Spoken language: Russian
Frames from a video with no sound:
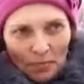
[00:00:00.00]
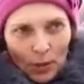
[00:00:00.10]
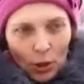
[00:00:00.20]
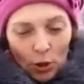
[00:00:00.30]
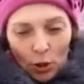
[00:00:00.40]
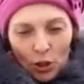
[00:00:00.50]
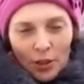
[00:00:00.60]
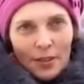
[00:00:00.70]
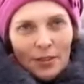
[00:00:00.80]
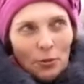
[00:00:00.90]
наш.
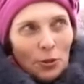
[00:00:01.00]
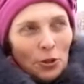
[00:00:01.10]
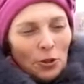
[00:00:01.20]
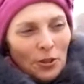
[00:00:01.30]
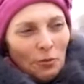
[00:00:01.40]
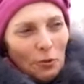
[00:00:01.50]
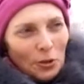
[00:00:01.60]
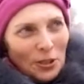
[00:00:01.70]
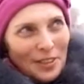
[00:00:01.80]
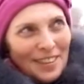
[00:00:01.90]
Конечно, очень
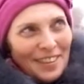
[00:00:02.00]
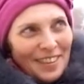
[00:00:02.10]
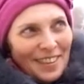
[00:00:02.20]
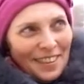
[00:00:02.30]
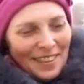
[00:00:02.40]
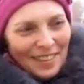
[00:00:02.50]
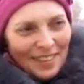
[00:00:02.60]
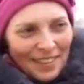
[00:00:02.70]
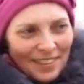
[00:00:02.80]
тревожит. А где?